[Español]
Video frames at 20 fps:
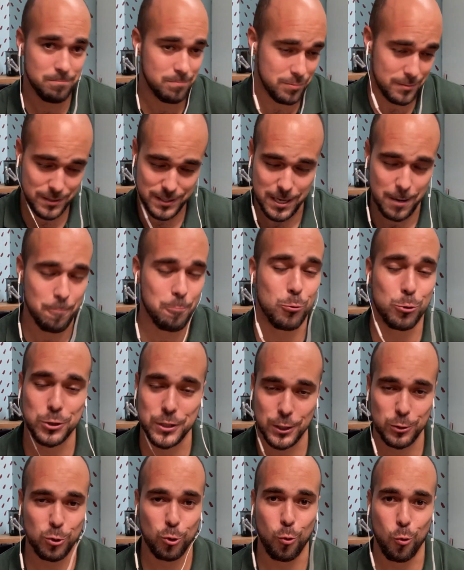
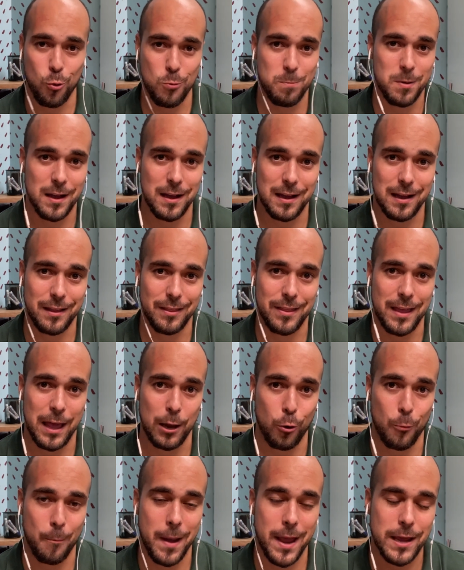100% culpa de
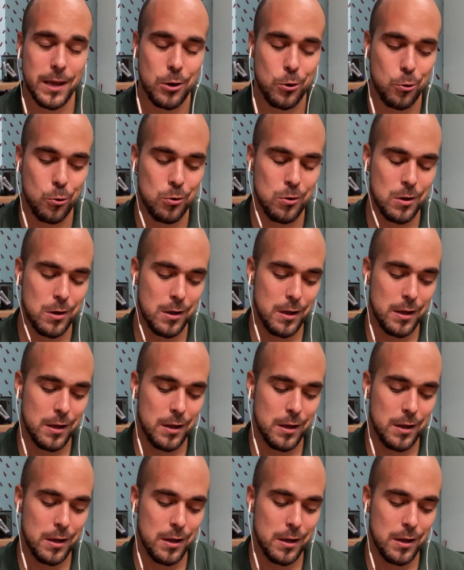Aeroméxico.